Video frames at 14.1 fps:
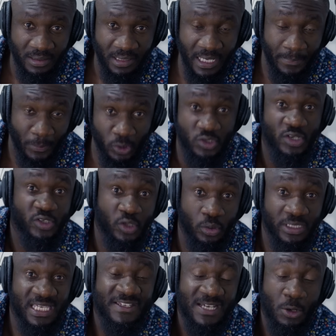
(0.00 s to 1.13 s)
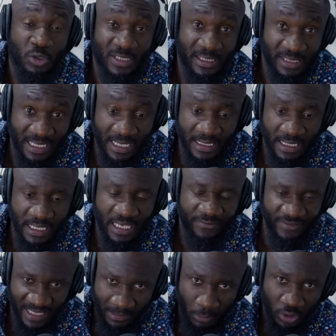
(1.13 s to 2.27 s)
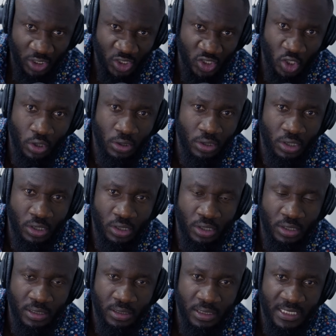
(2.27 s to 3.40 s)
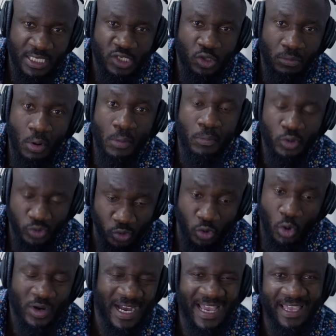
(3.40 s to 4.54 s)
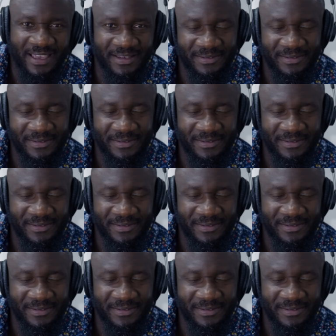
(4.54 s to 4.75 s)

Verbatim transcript: Et pendant ce temps, qui sera en train de gagner Évidemment, les gens qui sont membres du Congrès.